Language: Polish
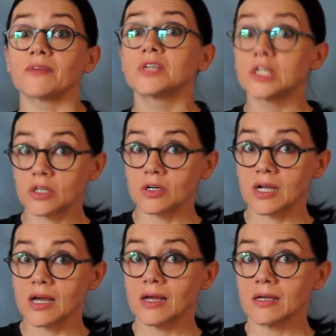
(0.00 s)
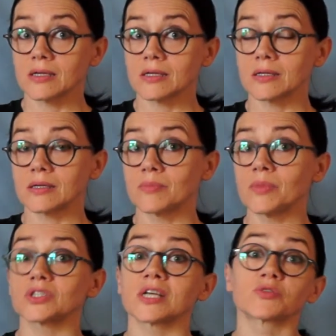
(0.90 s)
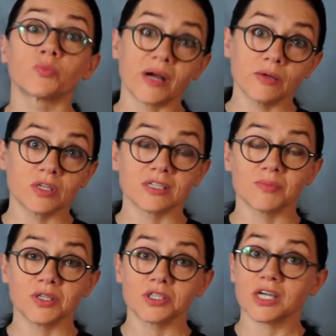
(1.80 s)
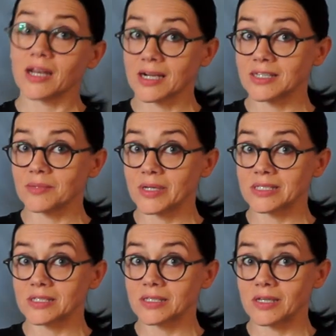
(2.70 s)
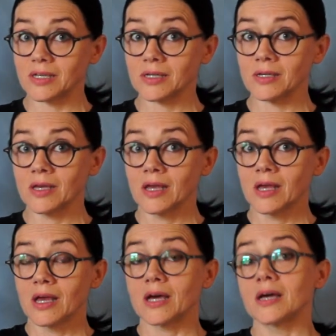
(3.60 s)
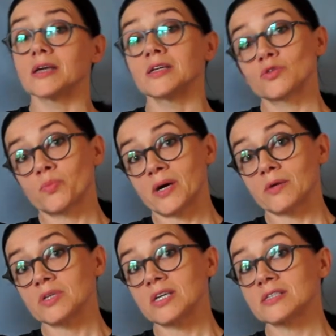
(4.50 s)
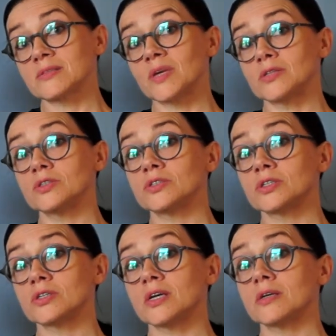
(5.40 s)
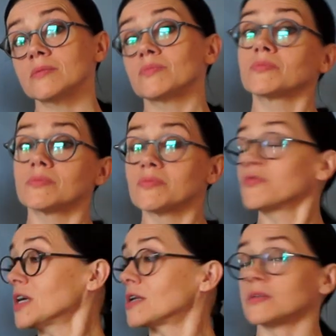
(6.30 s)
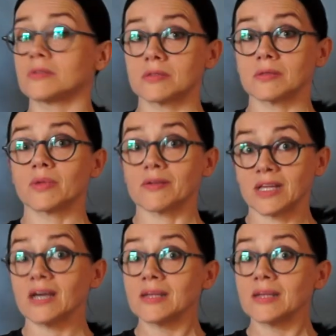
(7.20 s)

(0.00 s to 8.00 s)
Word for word: Wiktora, można zupełnie zmienić charakter pacynki e, i zupełnie zmienić jej wygląd, prawda?